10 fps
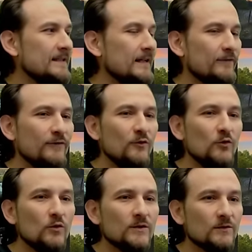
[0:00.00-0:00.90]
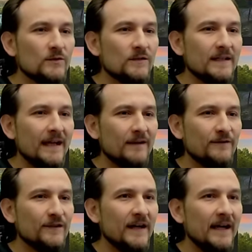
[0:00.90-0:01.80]
der Flug sozusagen
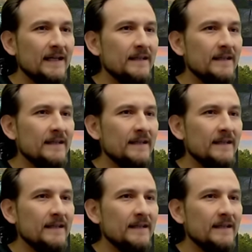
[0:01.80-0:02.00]
frei.